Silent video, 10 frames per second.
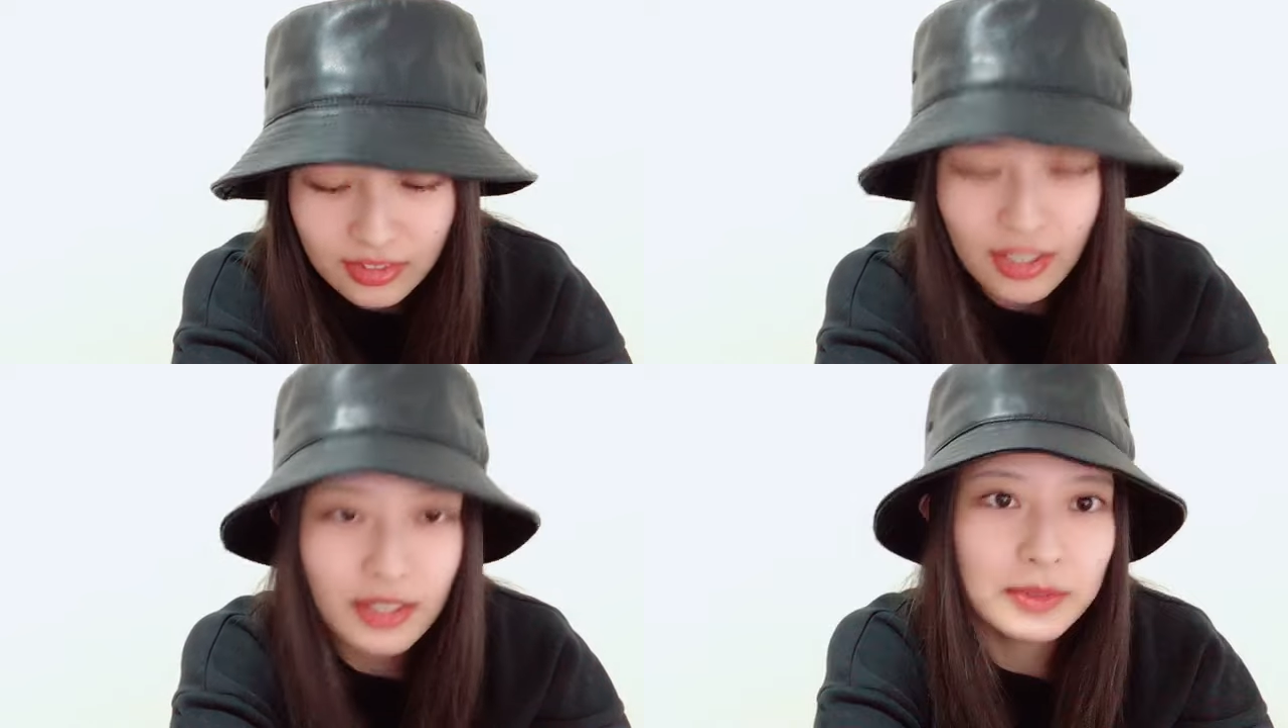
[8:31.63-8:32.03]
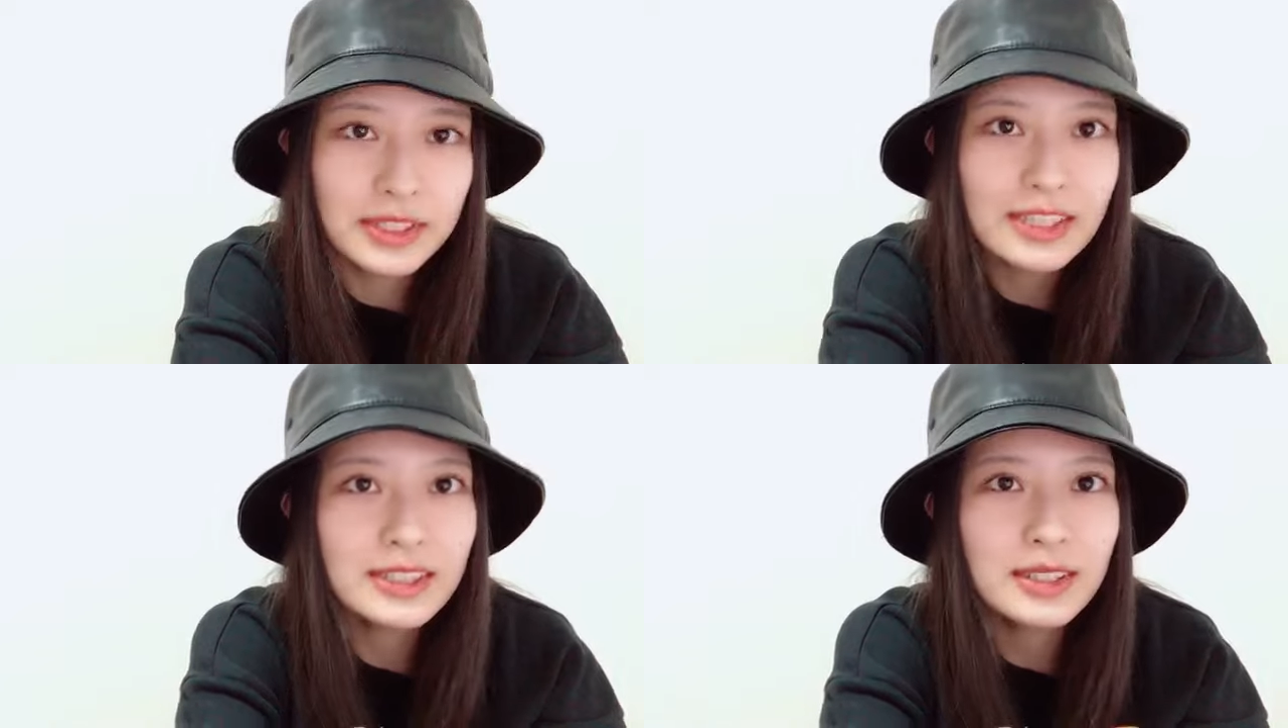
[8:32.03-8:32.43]
あでも
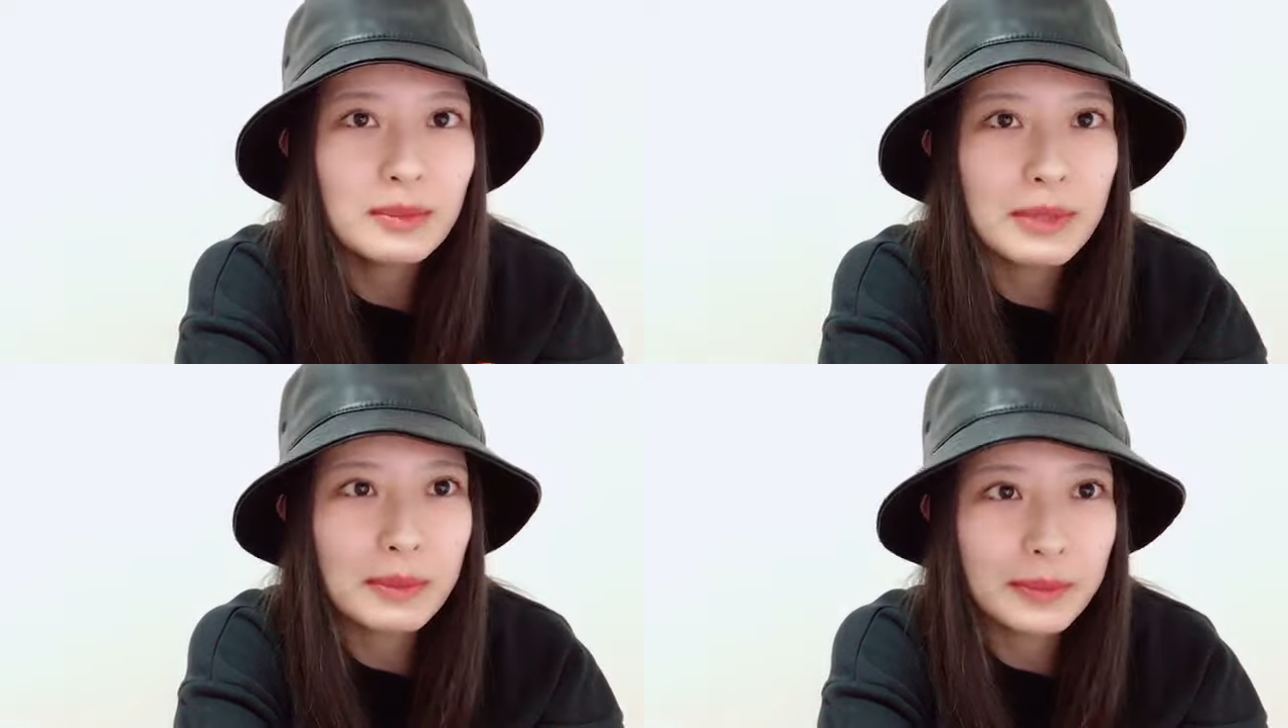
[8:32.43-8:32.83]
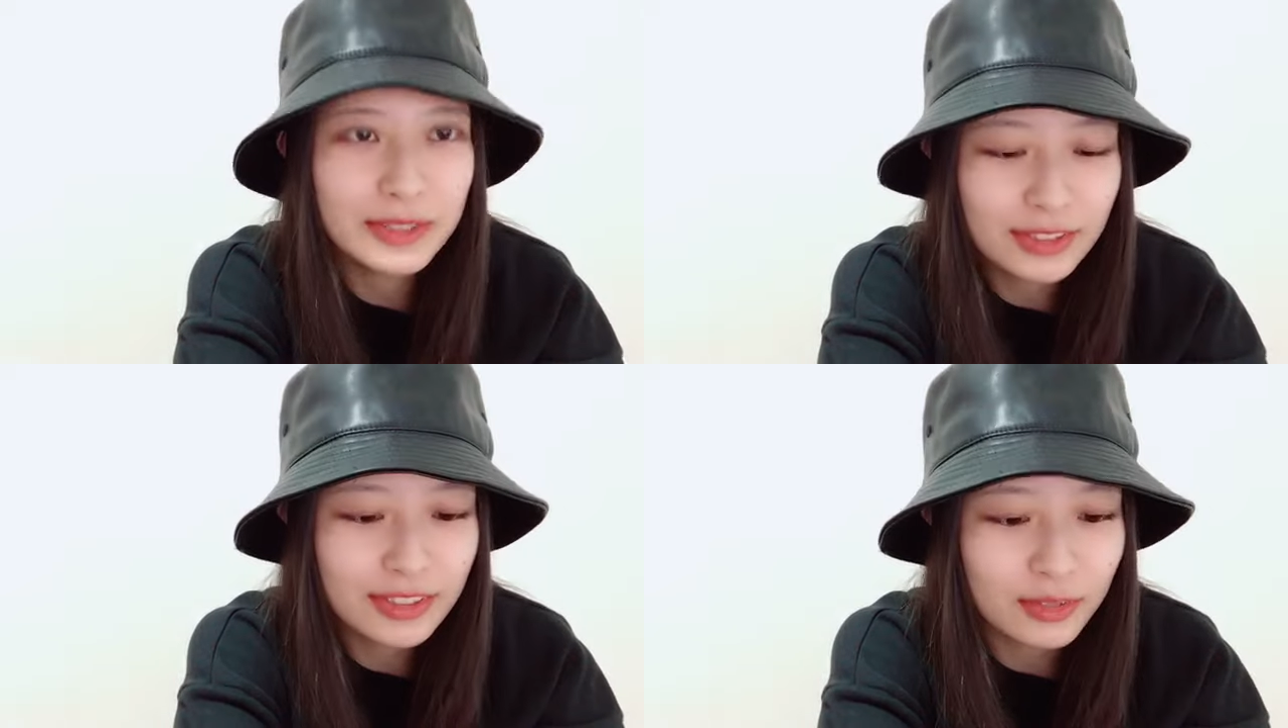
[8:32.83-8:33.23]
チェンソーマンもめっ
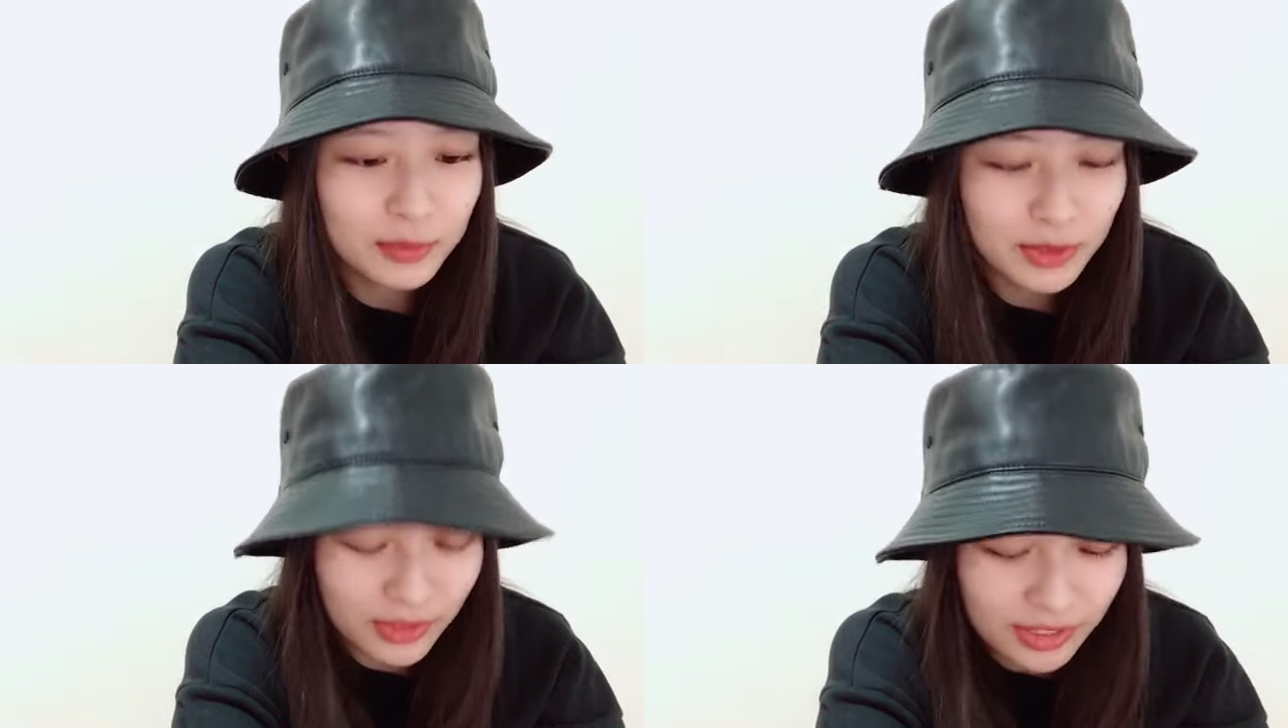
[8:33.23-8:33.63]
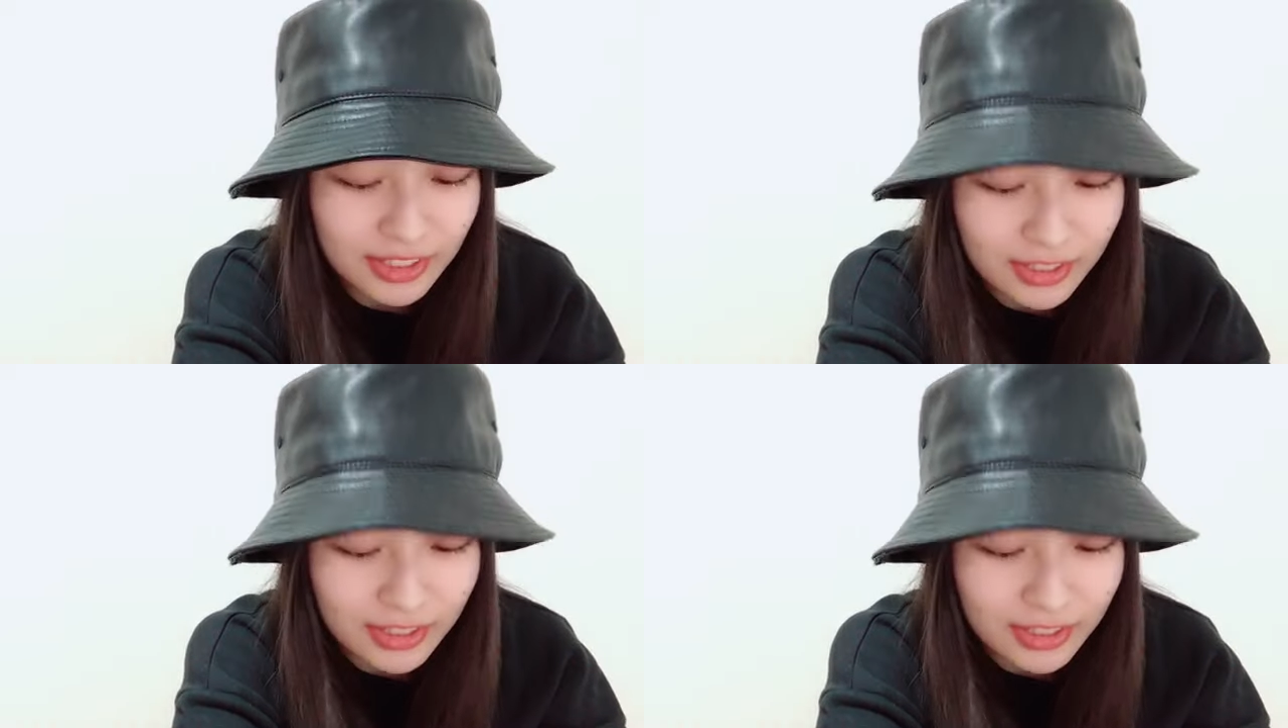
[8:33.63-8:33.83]
ちゃ面白かった。